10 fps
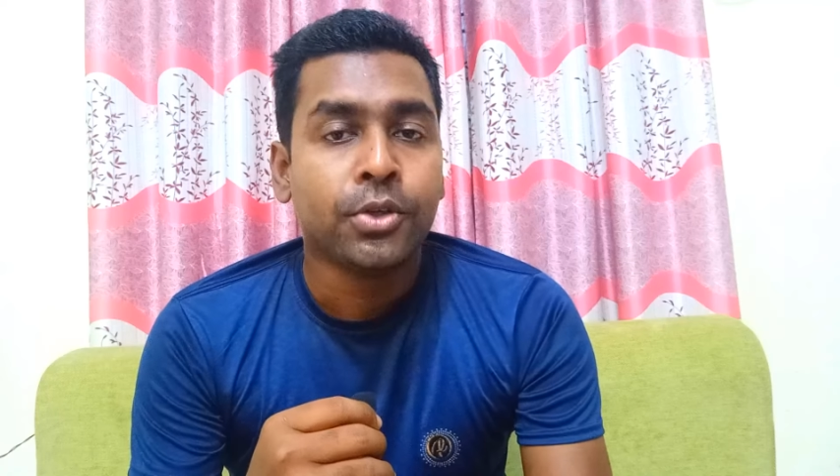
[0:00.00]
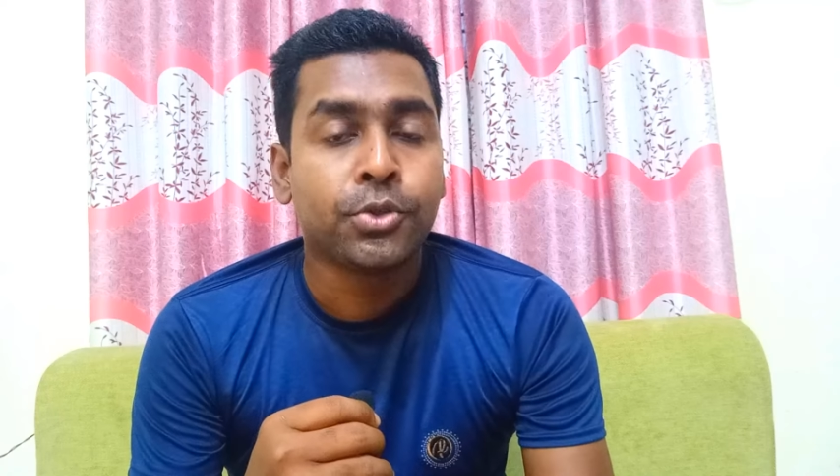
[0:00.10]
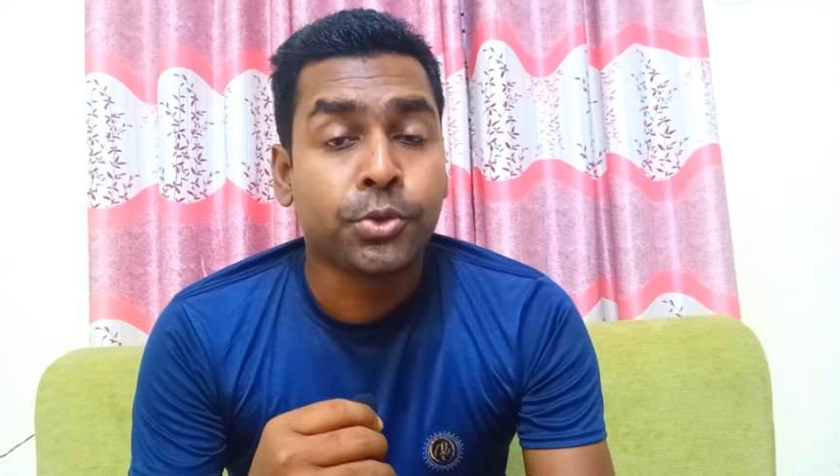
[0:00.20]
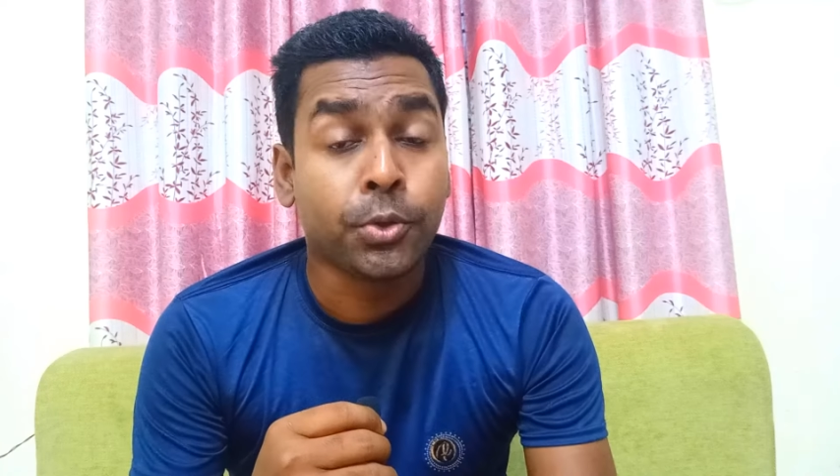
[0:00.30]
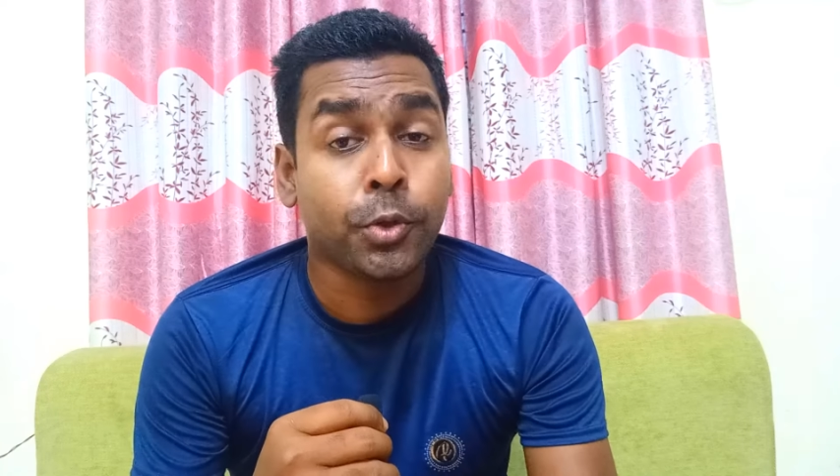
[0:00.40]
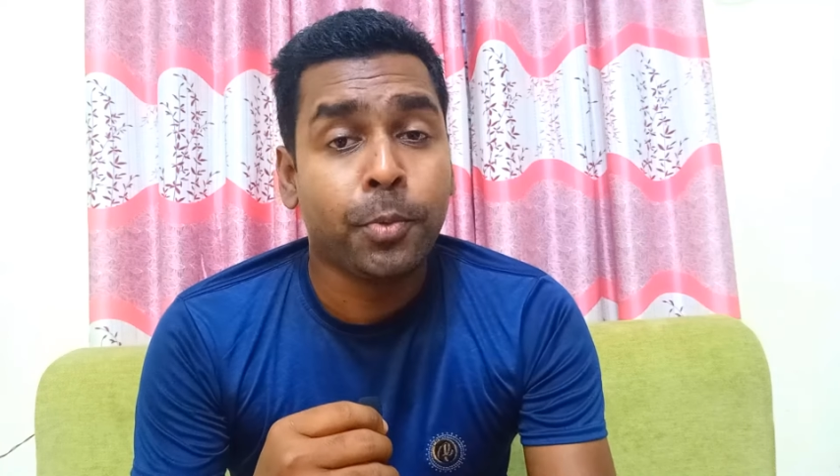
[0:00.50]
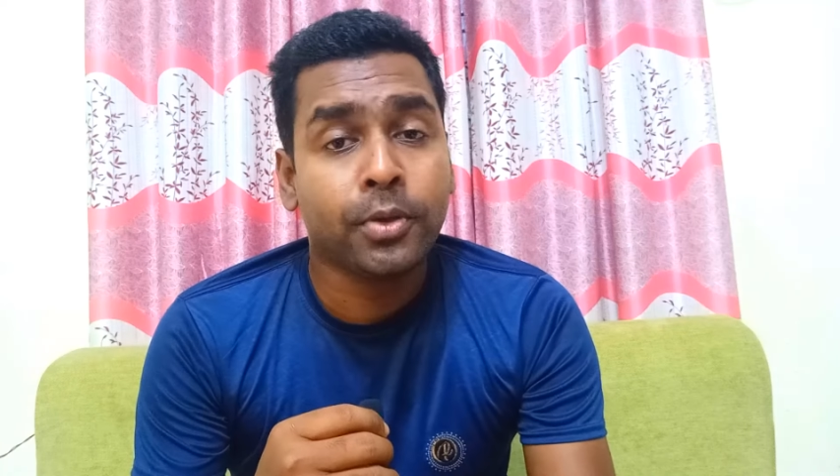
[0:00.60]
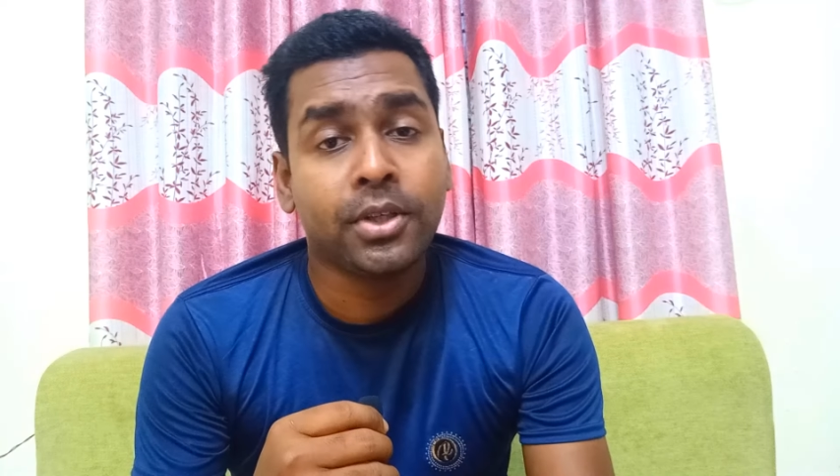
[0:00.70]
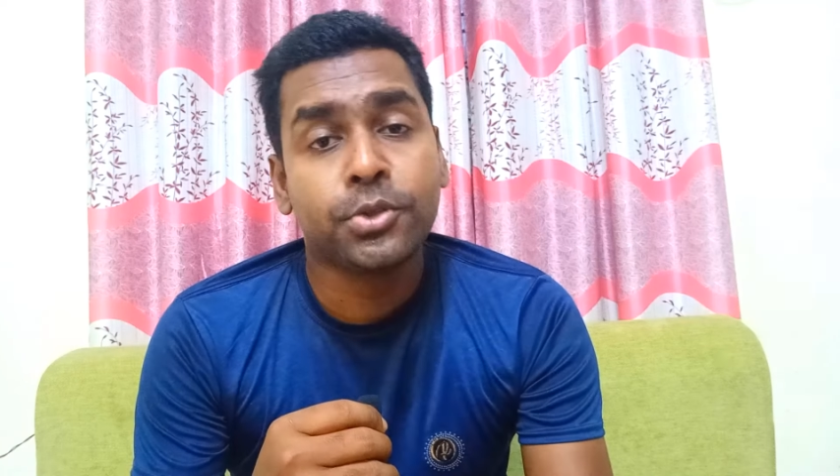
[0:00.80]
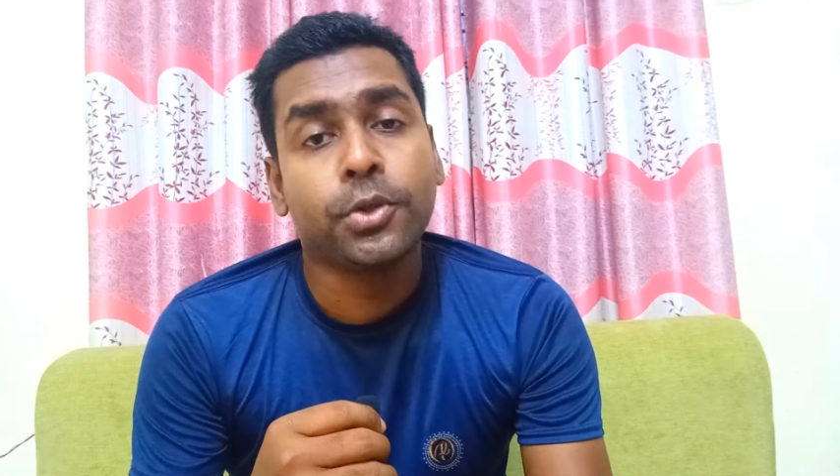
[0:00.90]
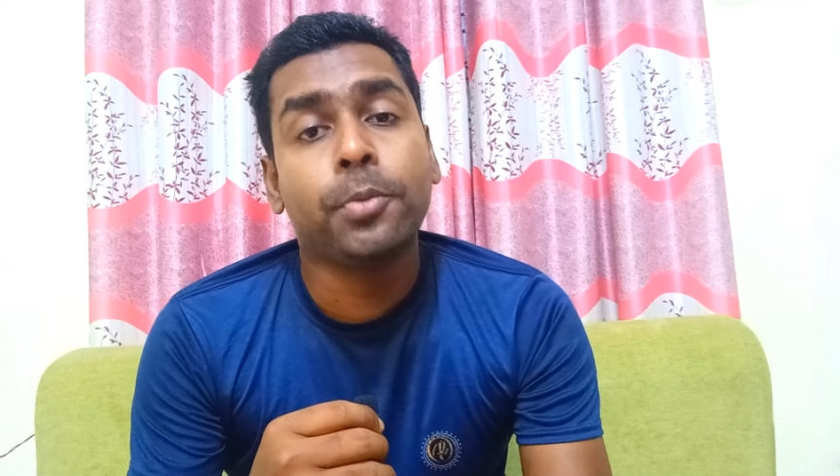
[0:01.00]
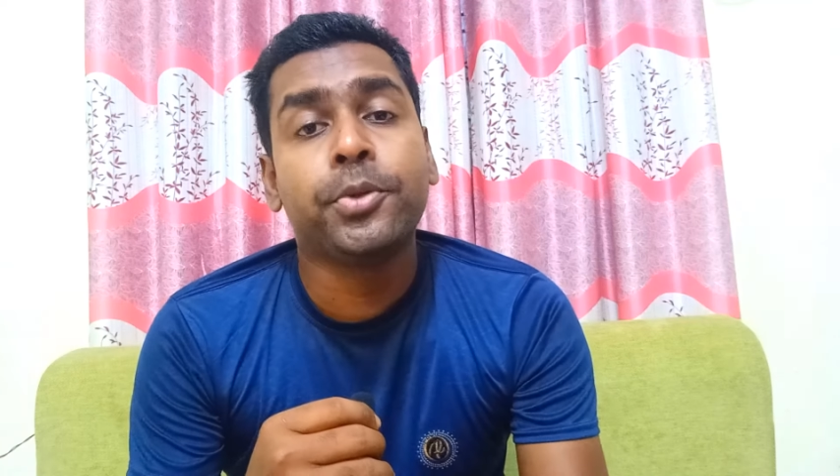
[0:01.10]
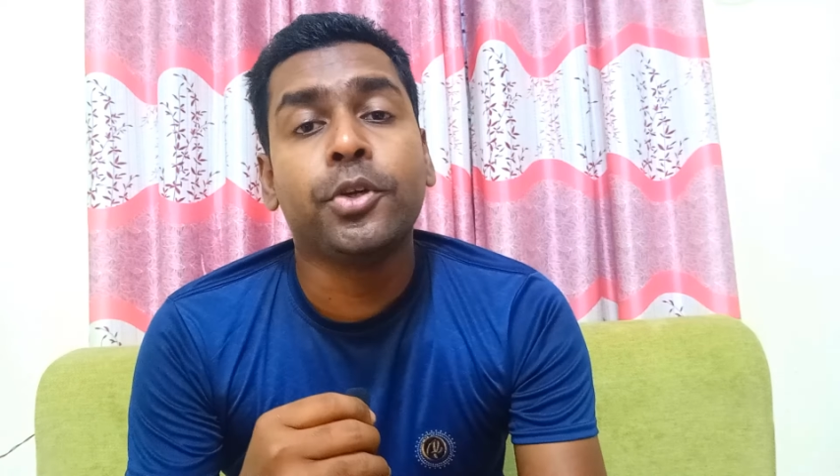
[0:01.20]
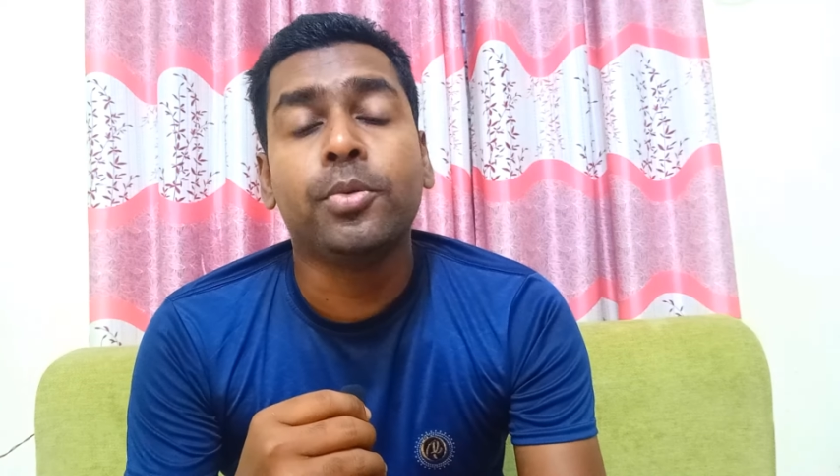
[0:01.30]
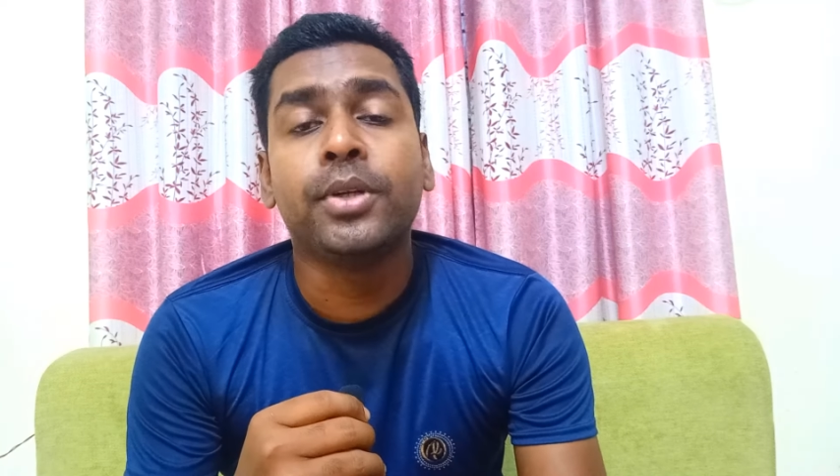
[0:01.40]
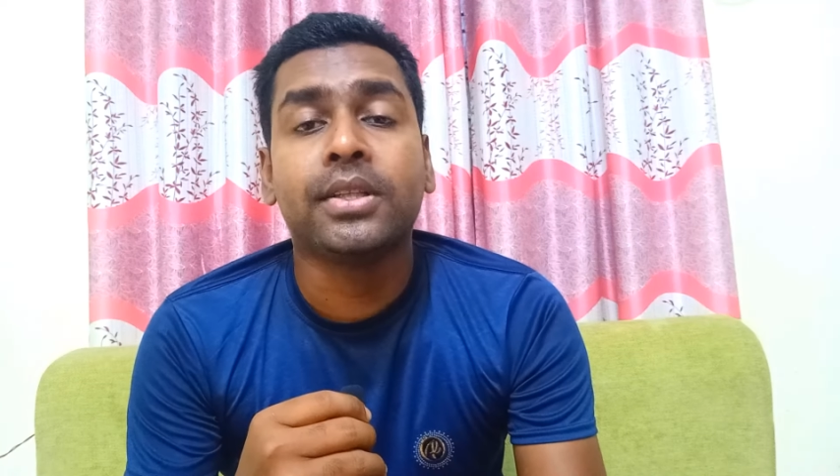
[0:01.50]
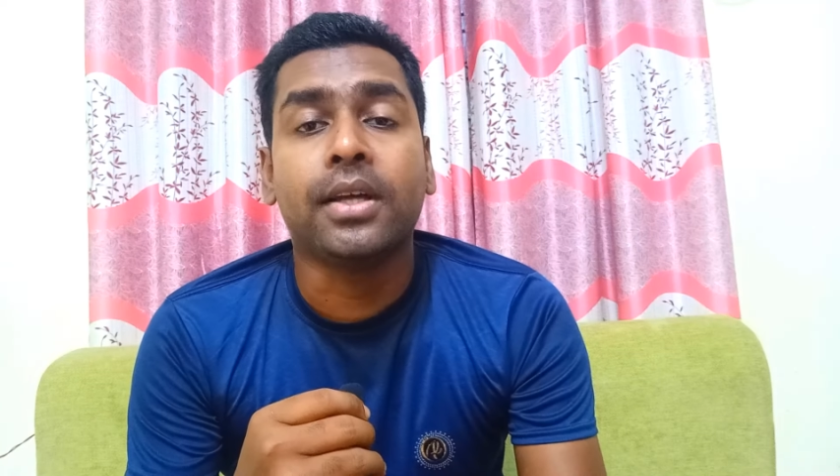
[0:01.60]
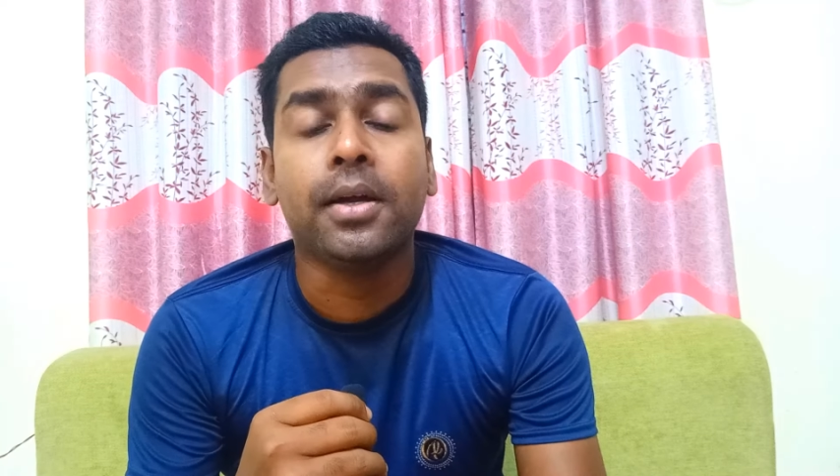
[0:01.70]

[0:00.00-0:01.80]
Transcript: ছোট পর্দার জনপ্রিয় অভিনেতা